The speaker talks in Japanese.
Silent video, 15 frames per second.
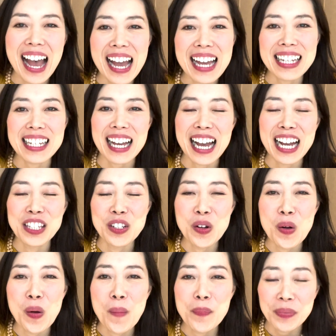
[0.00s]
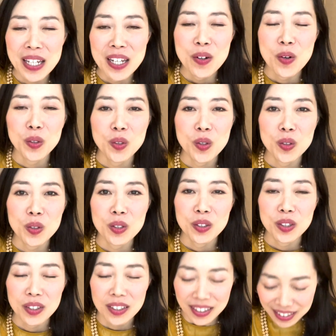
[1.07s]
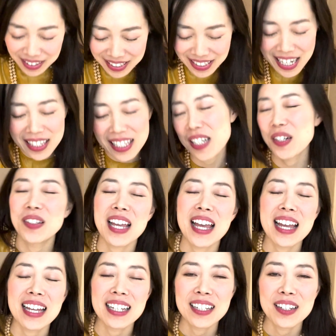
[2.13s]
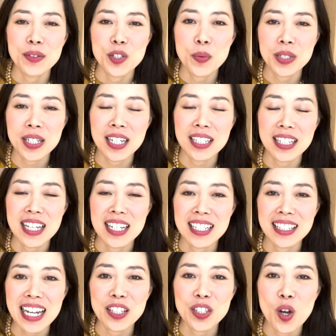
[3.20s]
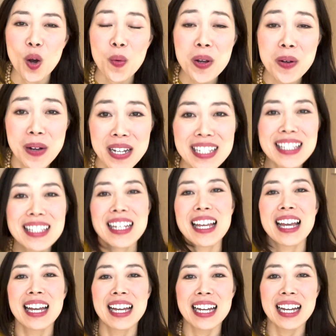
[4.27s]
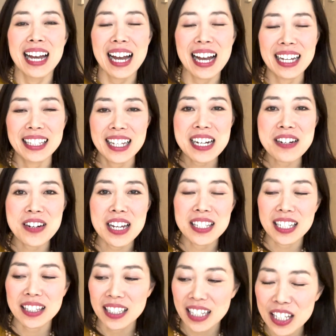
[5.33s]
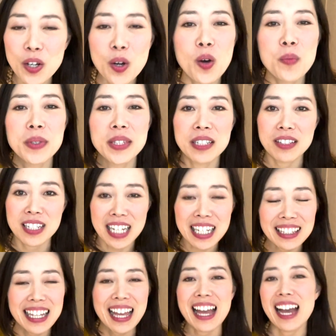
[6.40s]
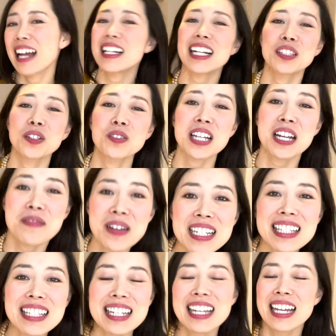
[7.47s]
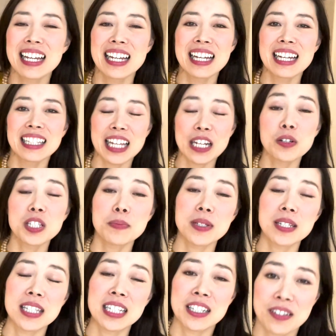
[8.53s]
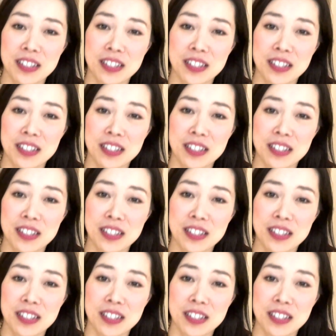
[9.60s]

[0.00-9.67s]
はいあのこのチャンネルで呼びかけていきたいと思いますあ長くなっちゃったけど見てくださってありがとうございます楽しみにして